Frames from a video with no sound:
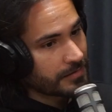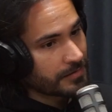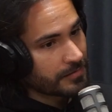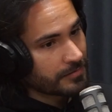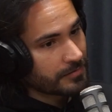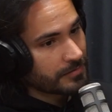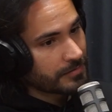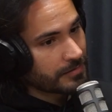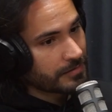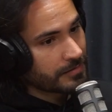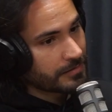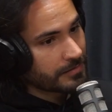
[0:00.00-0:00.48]

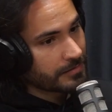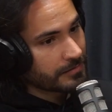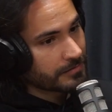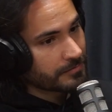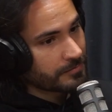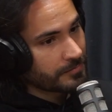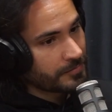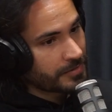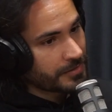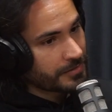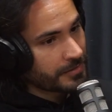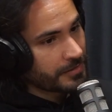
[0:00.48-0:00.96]
Uh,
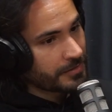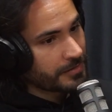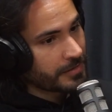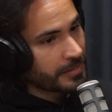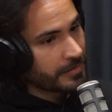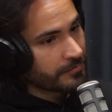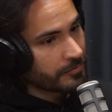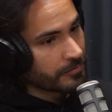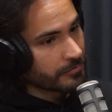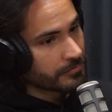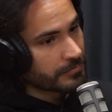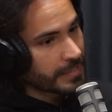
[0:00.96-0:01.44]
muita gente
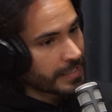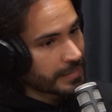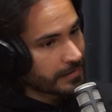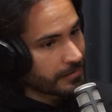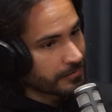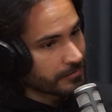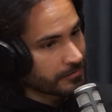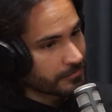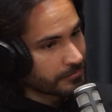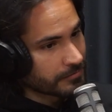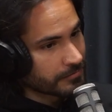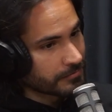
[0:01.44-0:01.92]

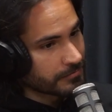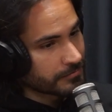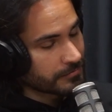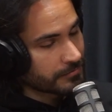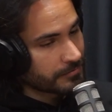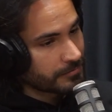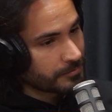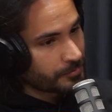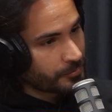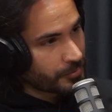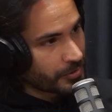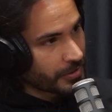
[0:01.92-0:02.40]
revoltada com,
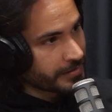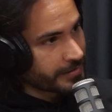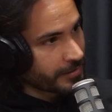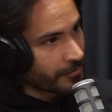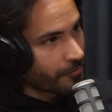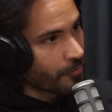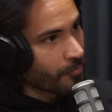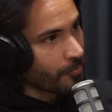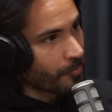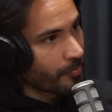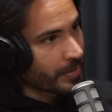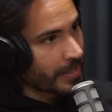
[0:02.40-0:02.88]
ele ter
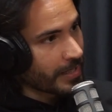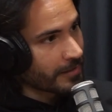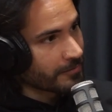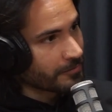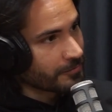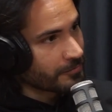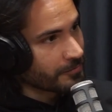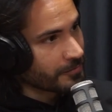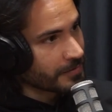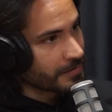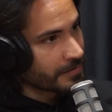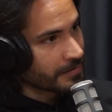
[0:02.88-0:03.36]
comprado o
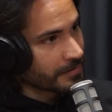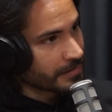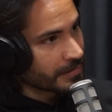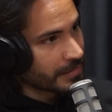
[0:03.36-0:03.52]
Twitter.